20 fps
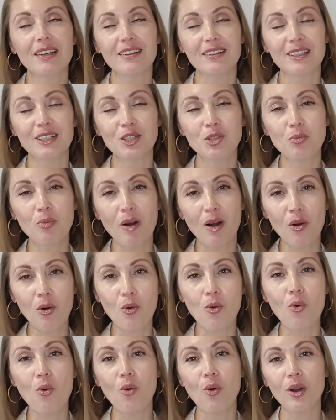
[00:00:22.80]

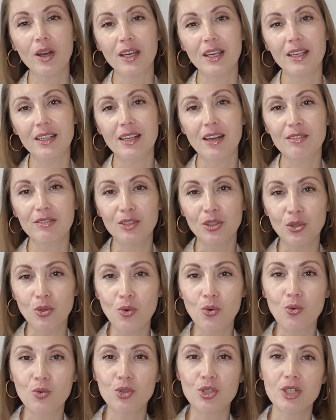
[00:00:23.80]
глубоко и
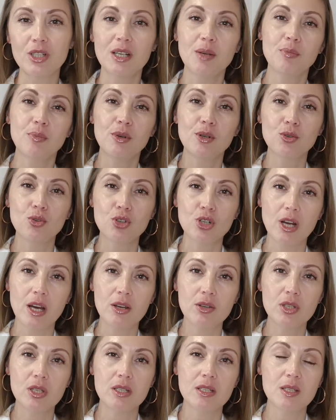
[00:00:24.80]
давно уже
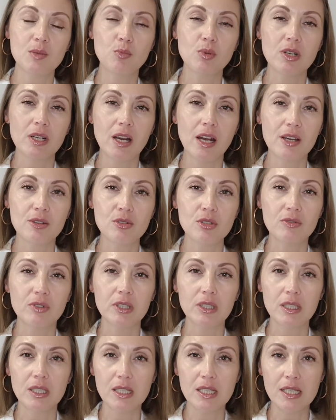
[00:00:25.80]
погружаюсь, разбираюсь в
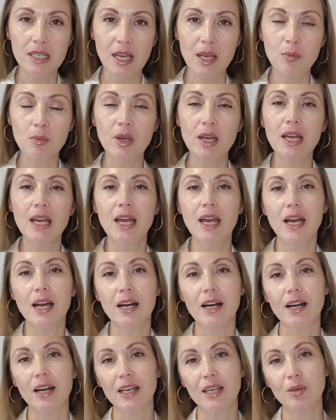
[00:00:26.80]
этой теме
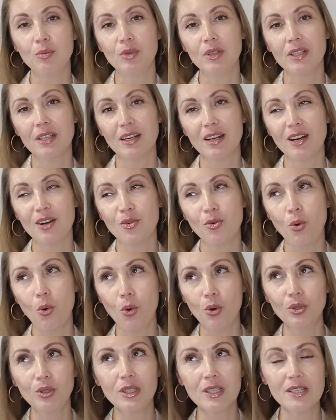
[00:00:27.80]
а, именно
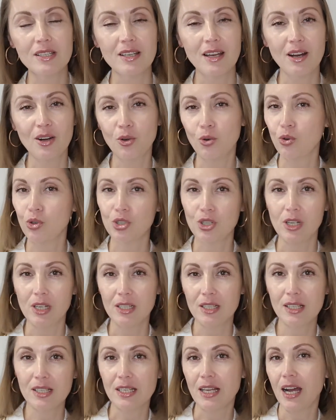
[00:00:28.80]
ухода за кожей
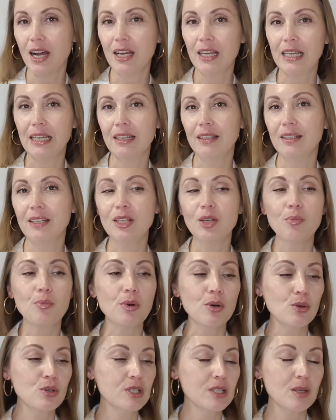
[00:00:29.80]
лица. И это не
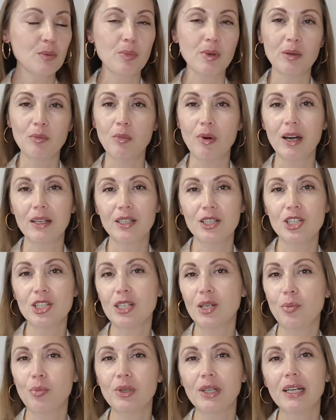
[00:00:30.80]
просто про
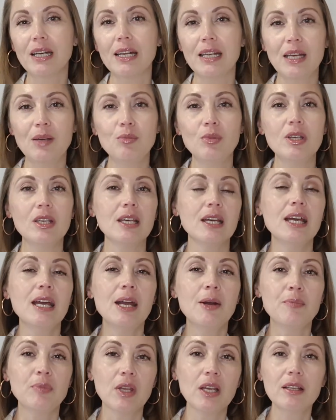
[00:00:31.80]
баночки, про кремики.
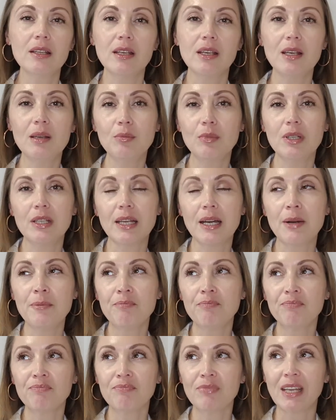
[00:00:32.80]
Это именно
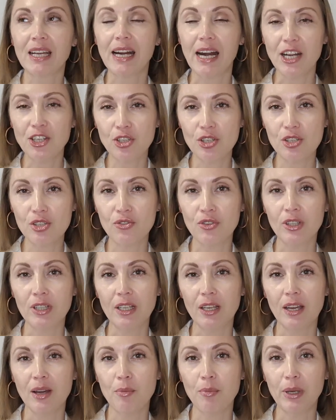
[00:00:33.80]

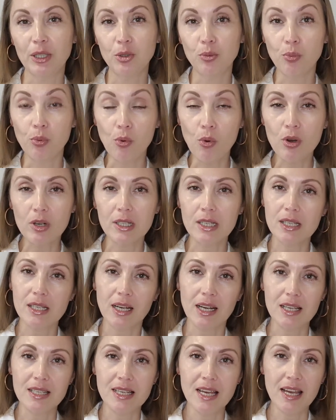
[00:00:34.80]
качественный подбор,
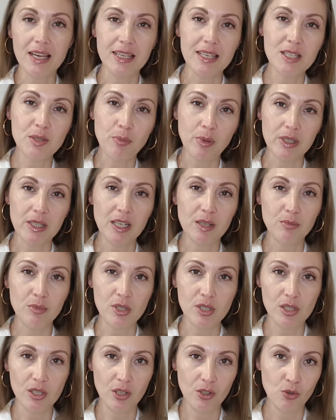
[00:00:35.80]
исходя из
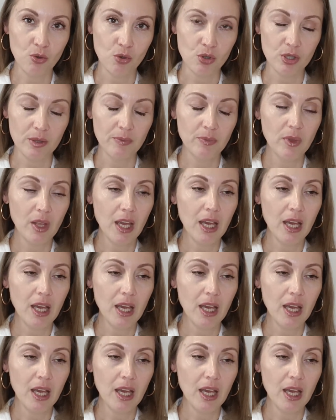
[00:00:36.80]
потребностей кожи.